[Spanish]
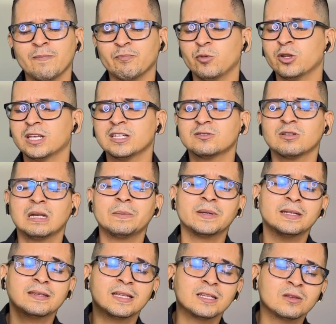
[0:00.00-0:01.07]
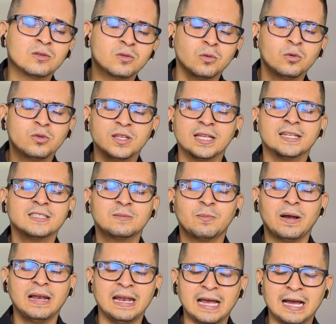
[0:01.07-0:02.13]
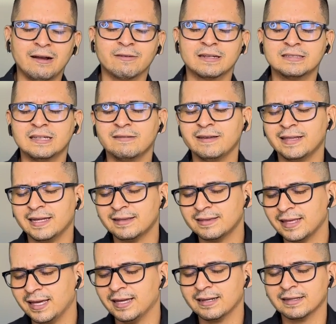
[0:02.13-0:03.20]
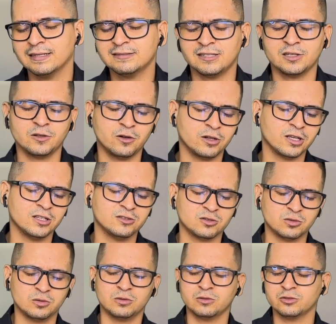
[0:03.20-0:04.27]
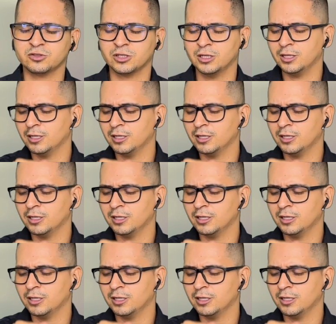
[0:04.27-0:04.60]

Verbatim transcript: porque solamente tú tienes palabras de vida eterna, Señor Jesús.